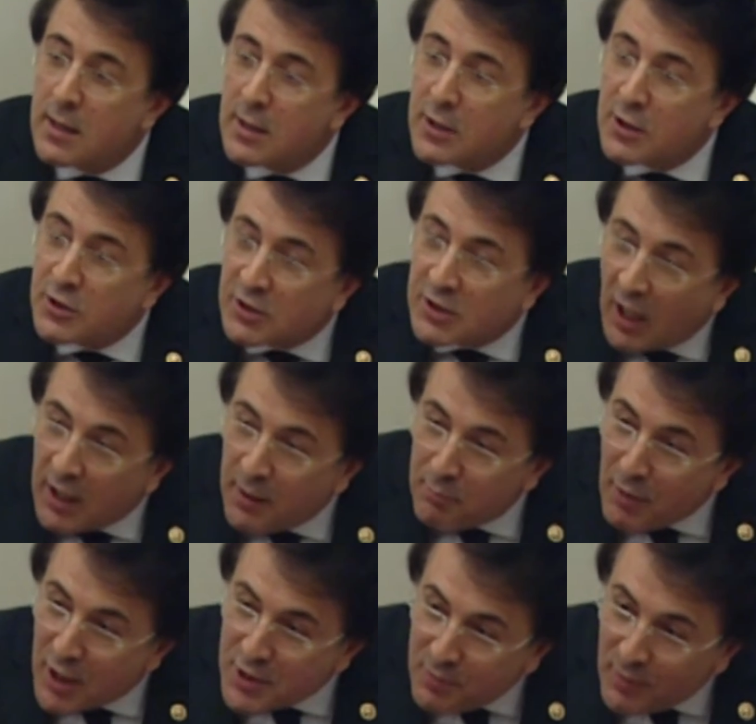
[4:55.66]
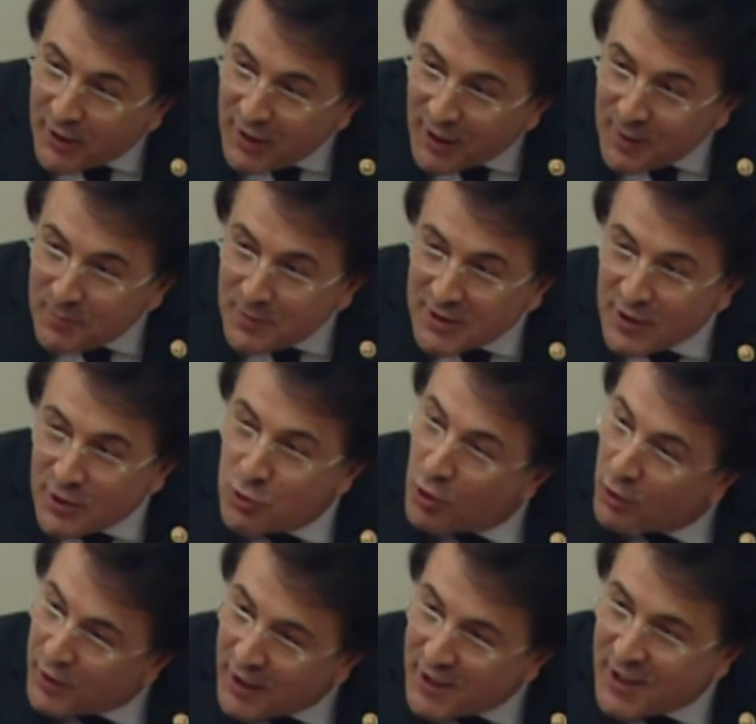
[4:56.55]
Sayın Başbakanımızın
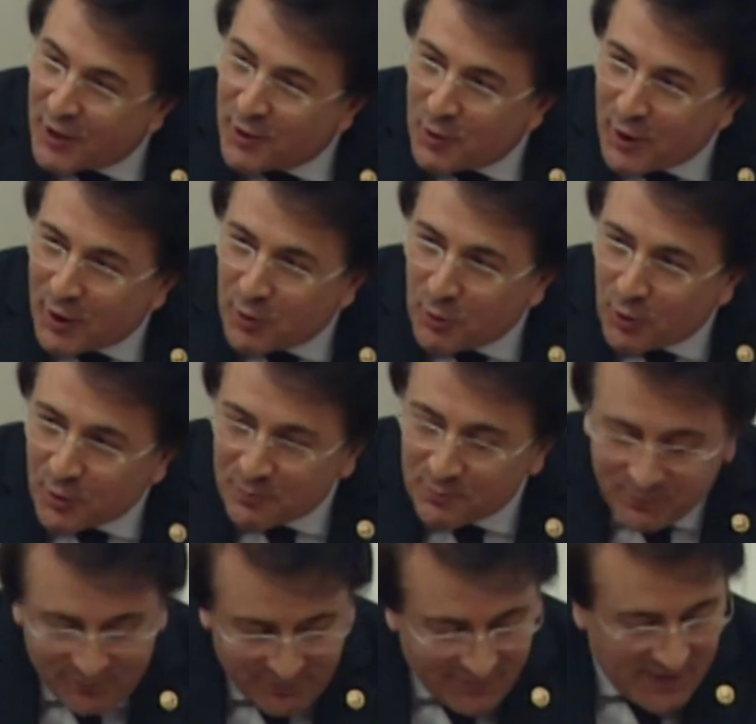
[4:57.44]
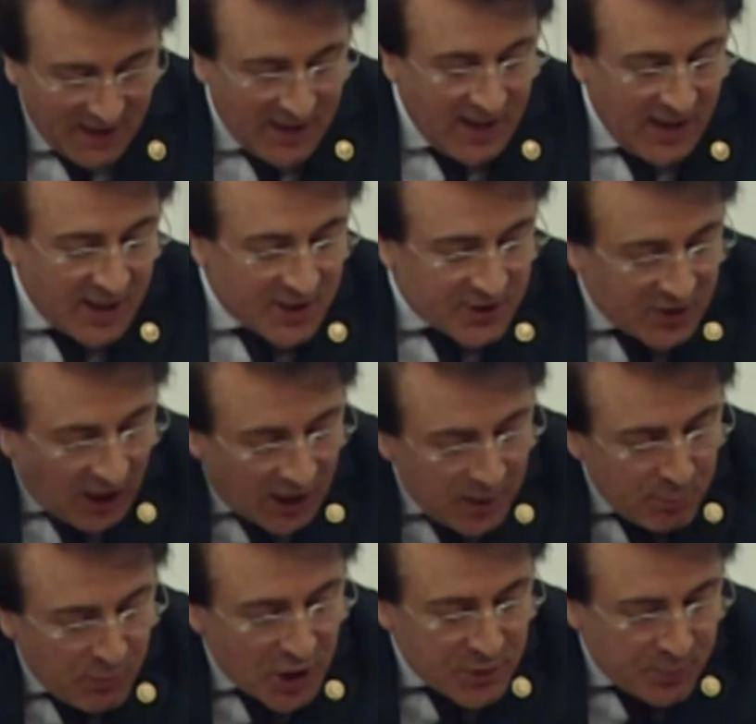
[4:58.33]
çok teşekkür ediyorum.
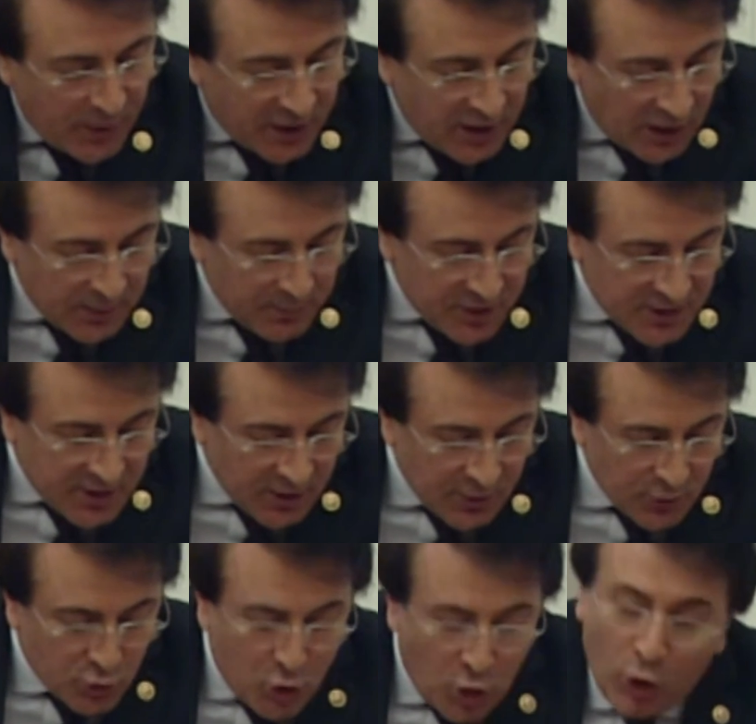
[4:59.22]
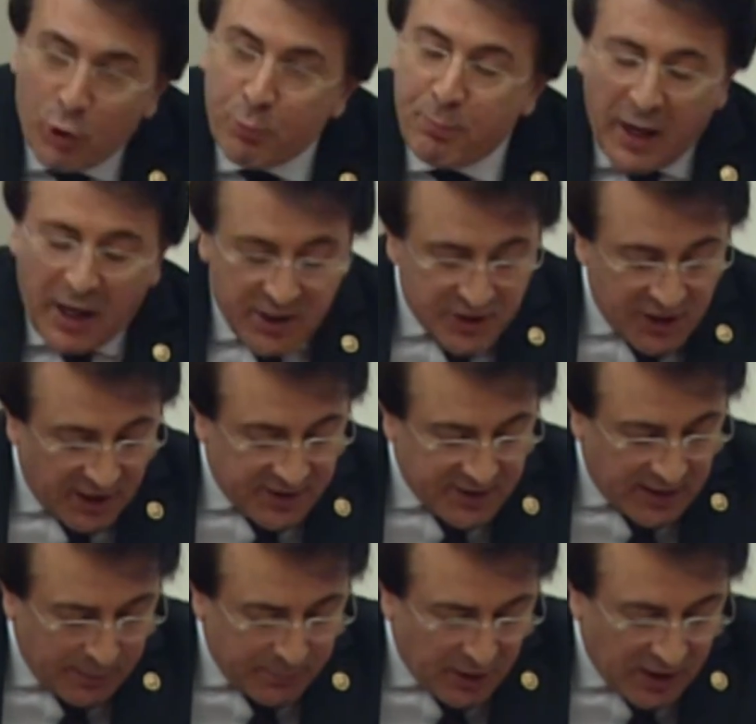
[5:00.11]
Sayın Başbakanımızın çok
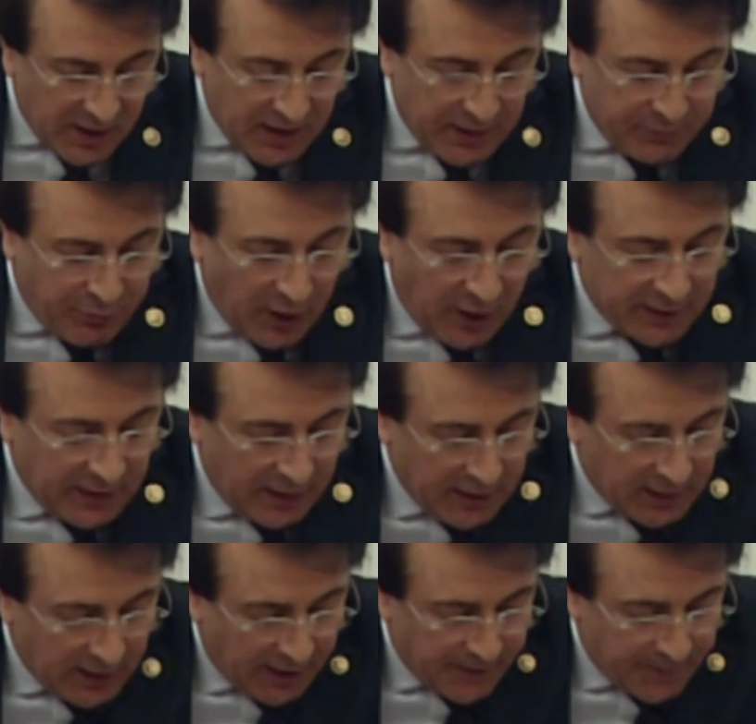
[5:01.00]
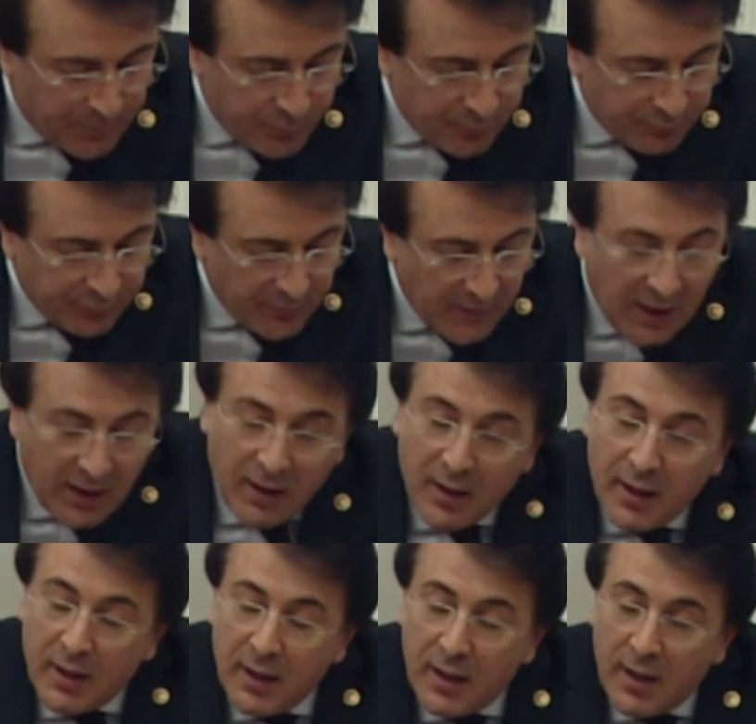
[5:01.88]
berceste bir ifadeyle
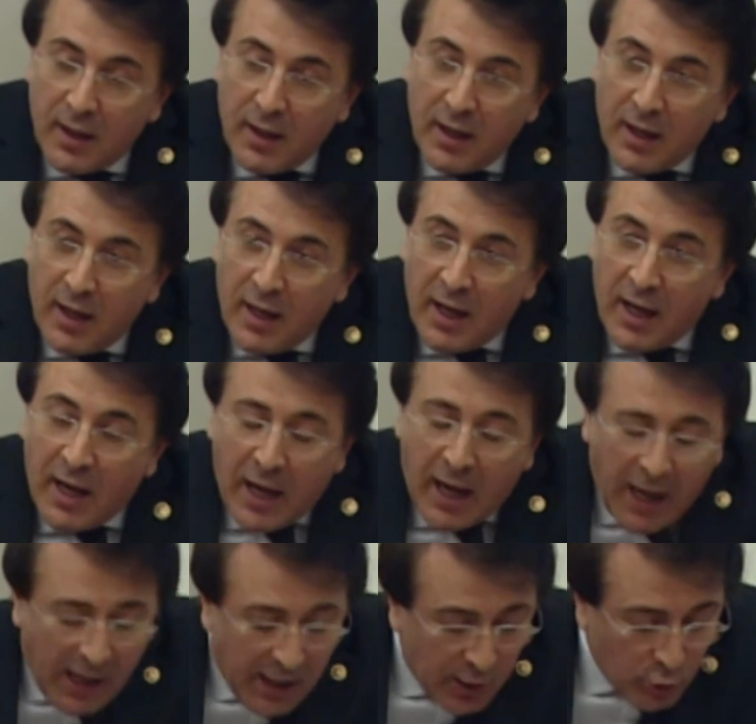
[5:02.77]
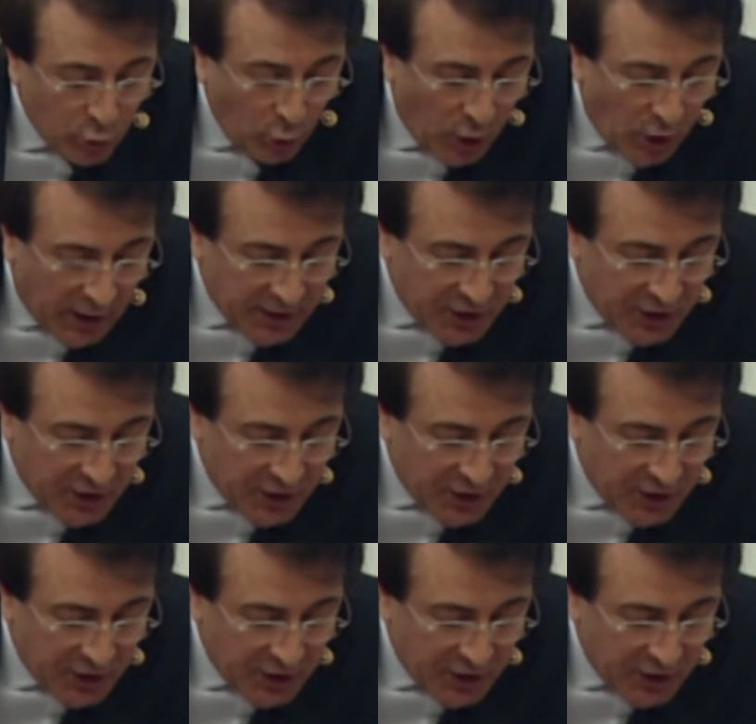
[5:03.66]
her doğan